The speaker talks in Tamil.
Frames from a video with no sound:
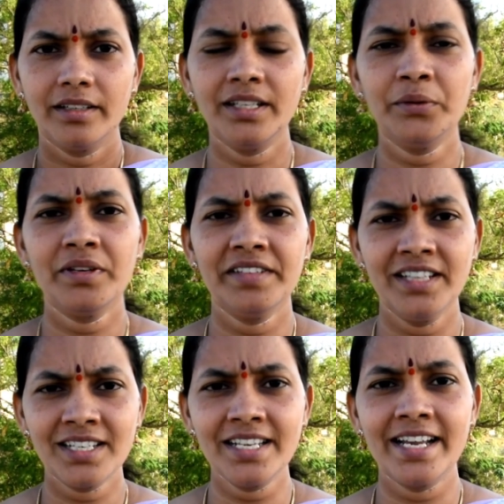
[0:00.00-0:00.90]
இதில் ஒரு
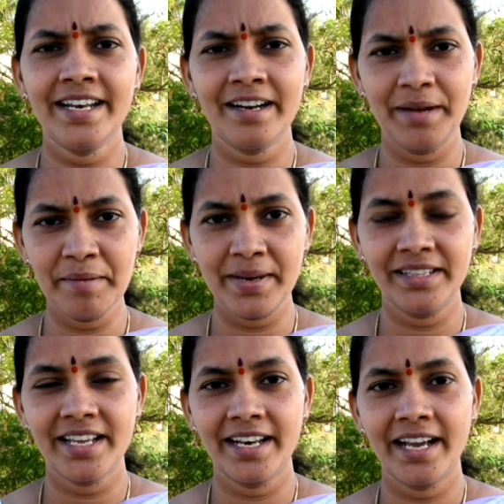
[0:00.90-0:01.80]
வித்தியாசம் என்ன அப்படின்னு
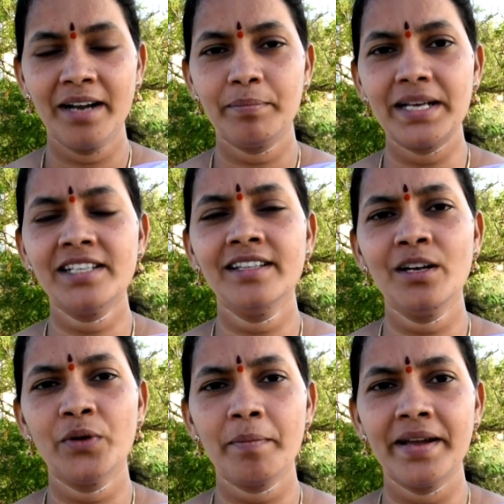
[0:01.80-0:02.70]
பார்த்தீங்கன்னா
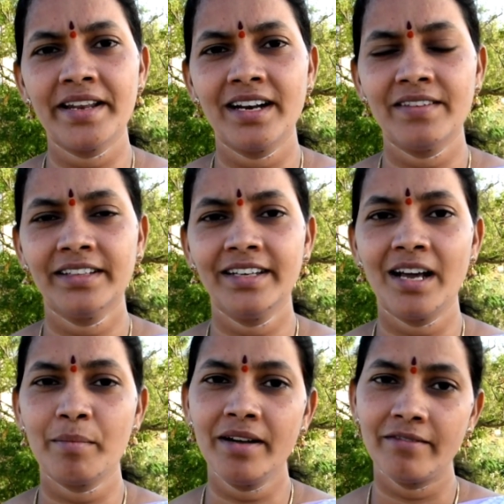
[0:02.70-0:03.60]
பசந்தால் உரப்பயிர்களை வந்து
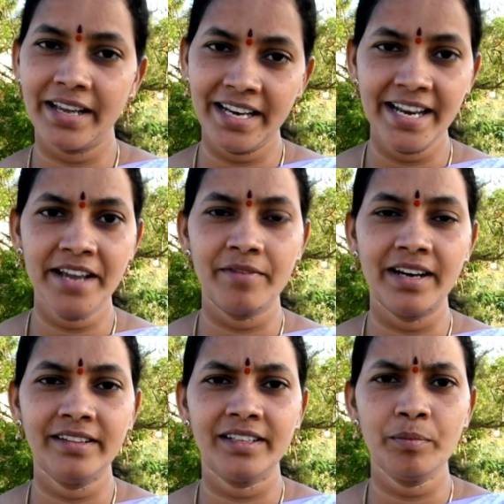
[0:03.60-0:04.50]
நம்ம வயல்லையே
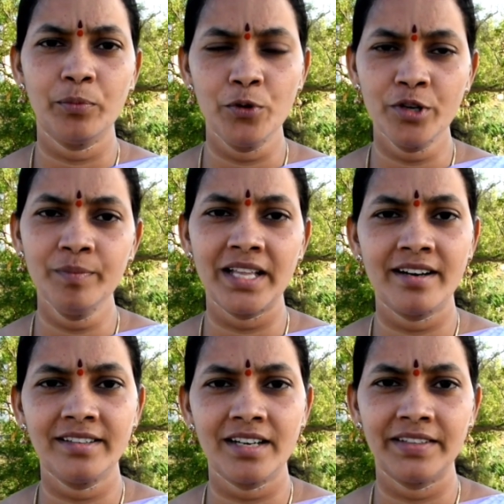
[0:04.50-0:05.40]
வளர்த்து பூக்கும்
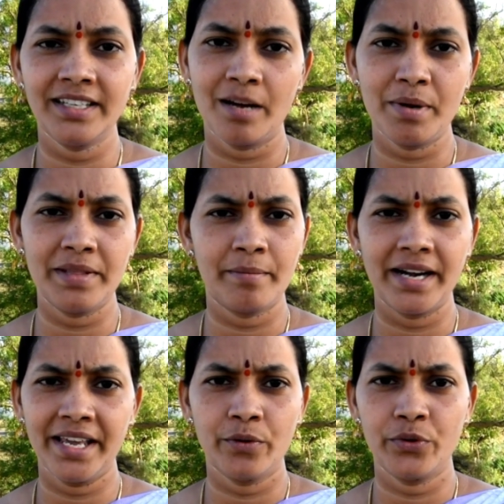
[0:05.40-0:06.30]
தருணத்தில் வந்து நம்ம அதை
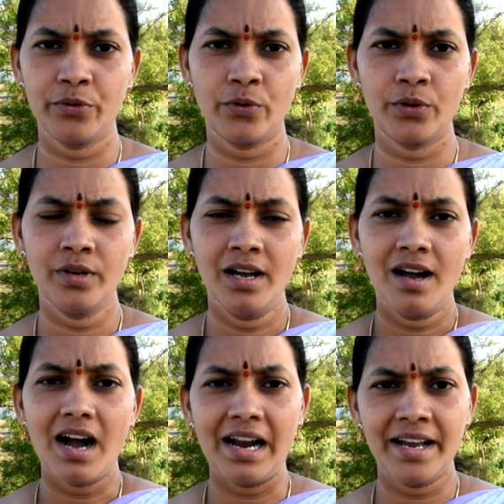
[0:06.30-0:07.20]
மடக்கி விழுவோம்
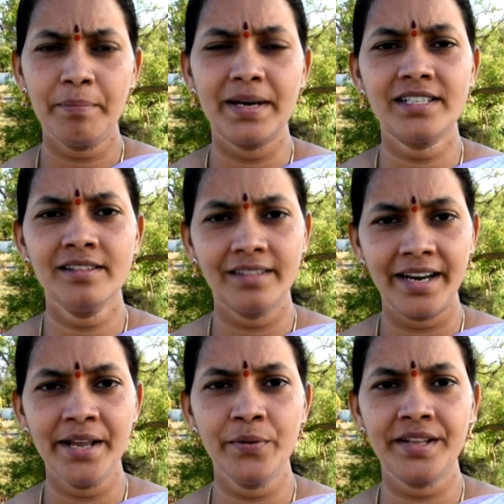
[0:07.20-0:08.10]
ஆனால்
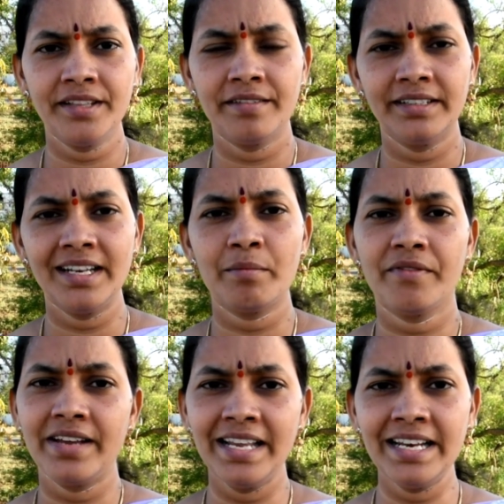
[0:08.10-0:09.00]
பசந்தழை உரத்தை வந்து நம்ம
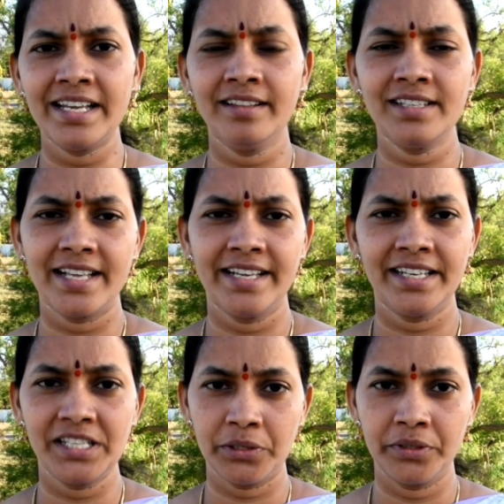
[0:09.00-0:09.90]
வெளியிலேருந்து
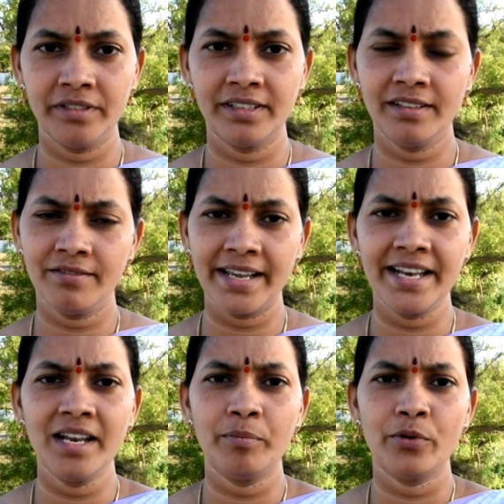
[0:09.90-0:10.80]
சேகரித்து கொண்டு வந்து
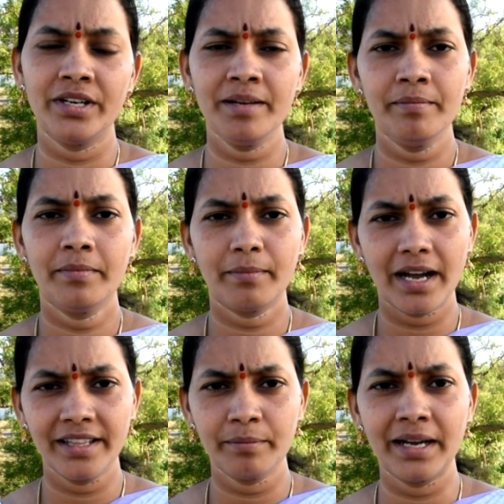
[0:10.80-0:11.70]
வயலில் போட்டு
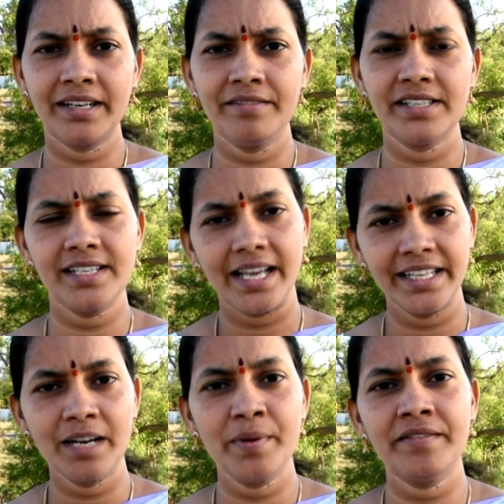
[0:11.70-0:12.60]
அதுக்கு மக்க வச்சு
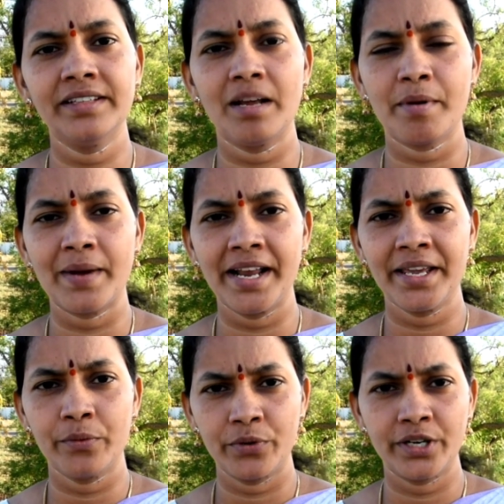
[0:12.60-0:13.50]
அதுக்கப்புறம் வந்து நம்ம
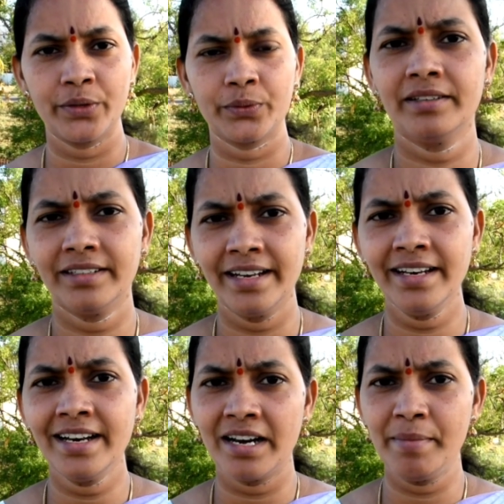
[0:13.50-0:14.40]
மடக்கி உழணும்
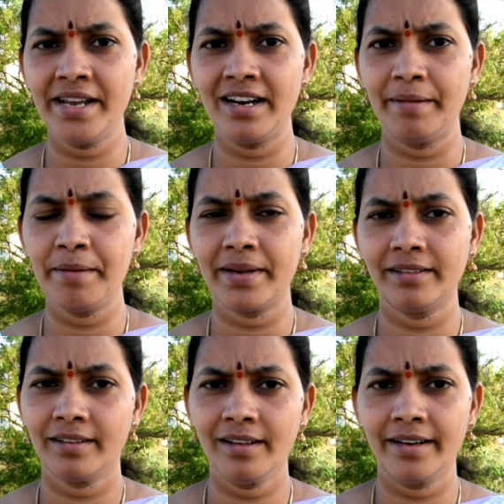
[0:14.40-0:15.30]
என்ன நன்மைகள் அப்படின்னு
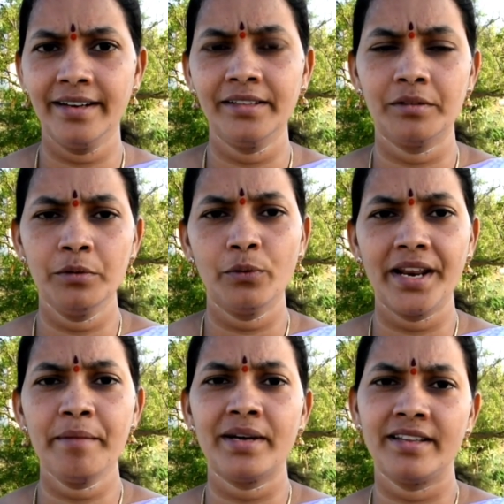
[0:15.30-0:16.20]
பார்த்தீங்கன்னா ரெண்டுத்துக்கும்
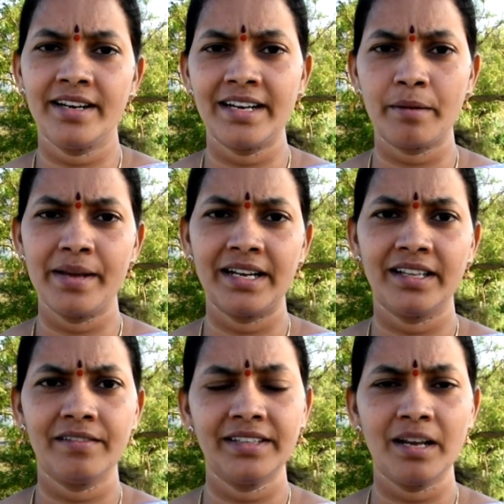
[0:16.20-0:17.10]
ஒரே மாதிரியான நன்மைகள்
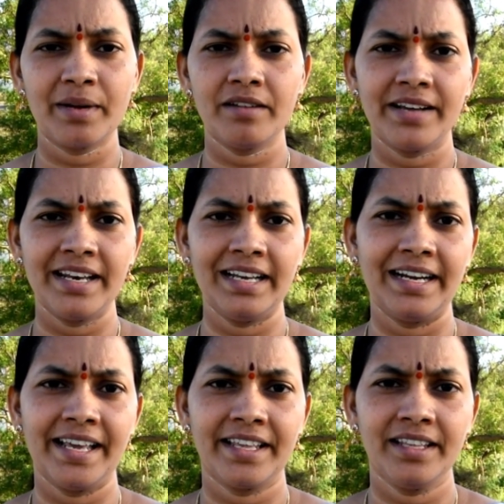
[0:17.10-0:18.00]
தான் வந்து நமக்கு வயலில்
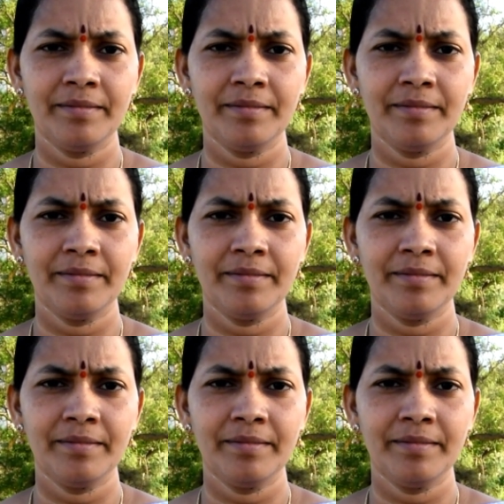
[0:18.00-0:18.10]
கிடைக்கிது